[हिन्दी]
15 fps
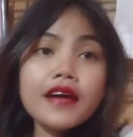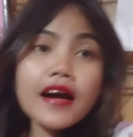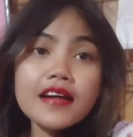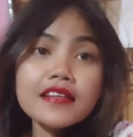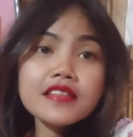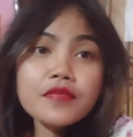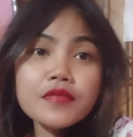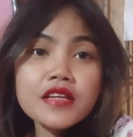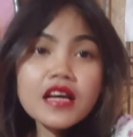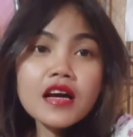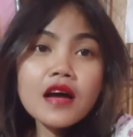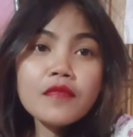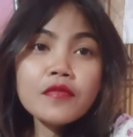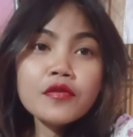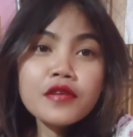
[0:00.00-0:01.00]
और गाय अभी ना
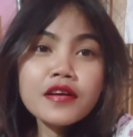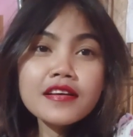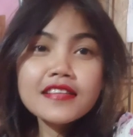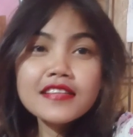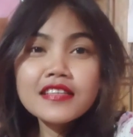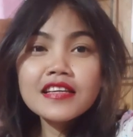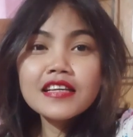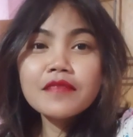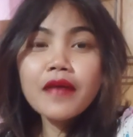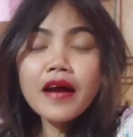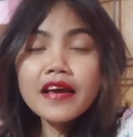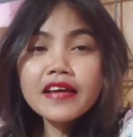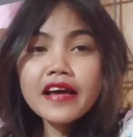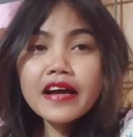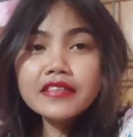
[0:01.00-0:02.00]
हम लोग गए थे एक
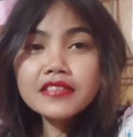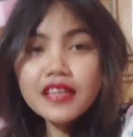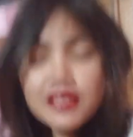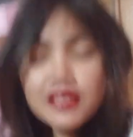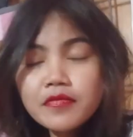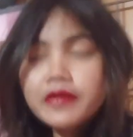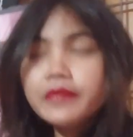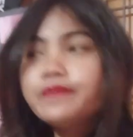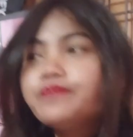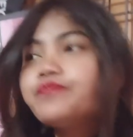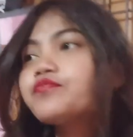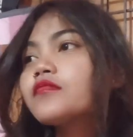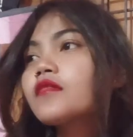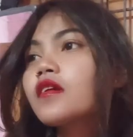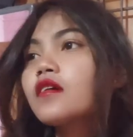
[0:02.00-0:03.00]
भाई का शादी में
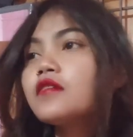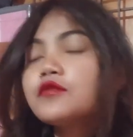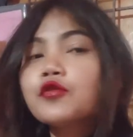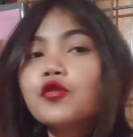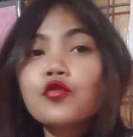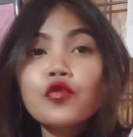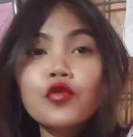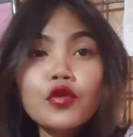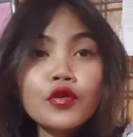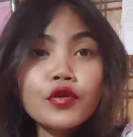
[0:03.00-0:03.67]
जो